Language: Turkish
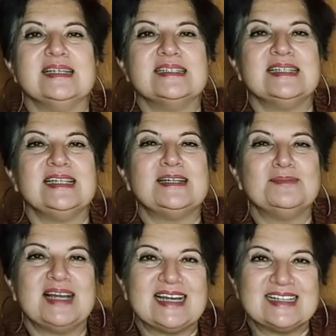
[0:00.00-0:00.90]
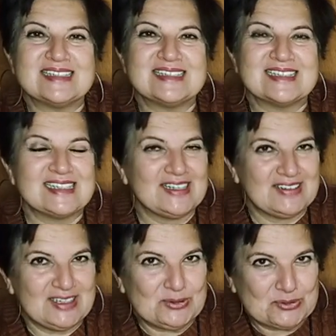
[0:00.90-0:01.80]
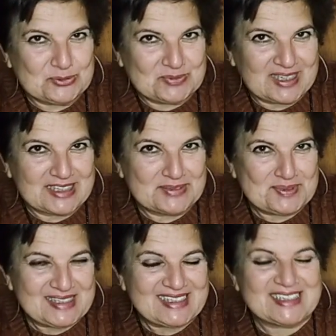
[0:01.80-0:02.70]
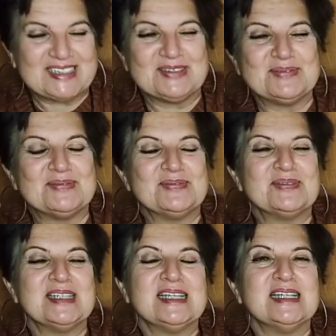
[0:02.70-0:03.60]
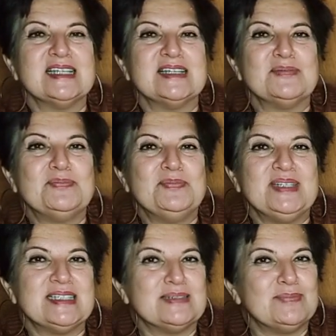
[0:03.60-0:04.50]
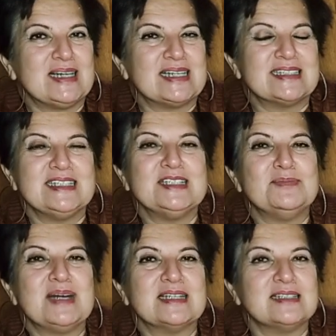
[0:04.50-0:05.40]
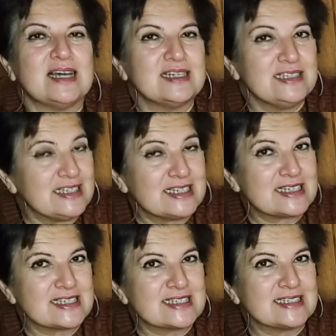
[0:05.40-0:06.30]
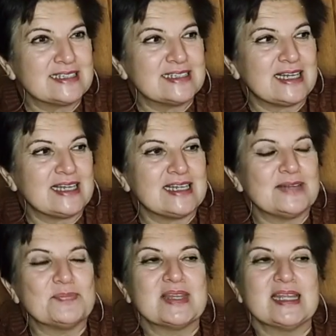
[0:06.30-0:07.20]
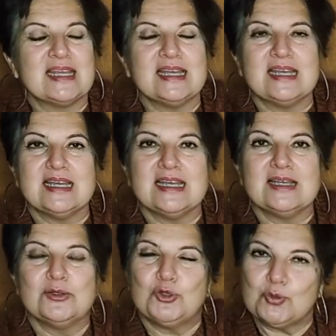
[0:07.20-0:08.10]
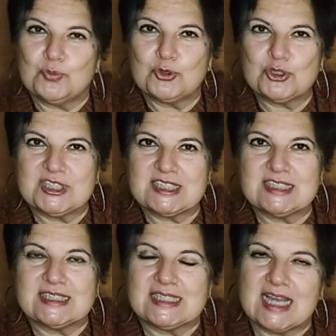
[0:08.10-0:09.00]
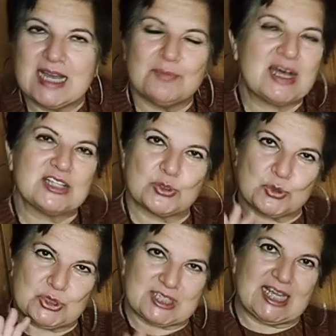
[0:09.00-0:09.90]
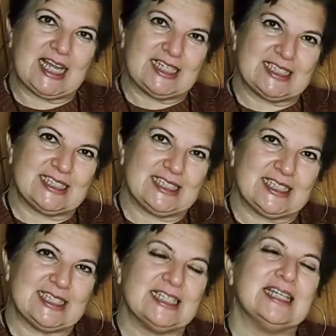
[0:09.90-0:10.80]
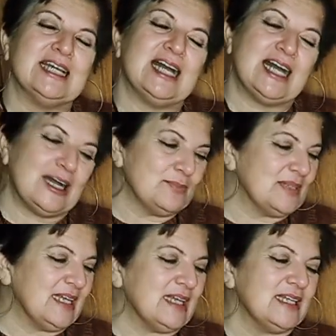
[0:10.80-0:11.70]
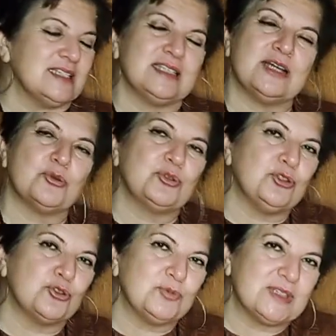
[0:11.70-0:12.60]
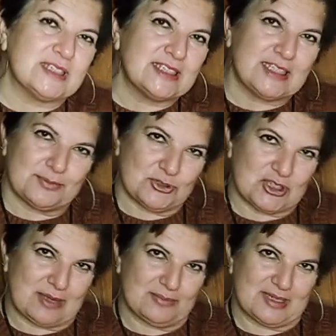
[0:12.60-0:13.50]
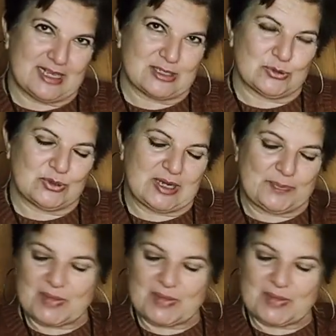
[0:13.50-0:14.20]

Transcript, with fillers: Selamlar sevgili YouTube takipçilerim. 1 Mart 7 Mart tarihleri arasında tüm burçların hem astrolojik değerlerini hem de tarot yorumlarını yapacağım biraz sonra.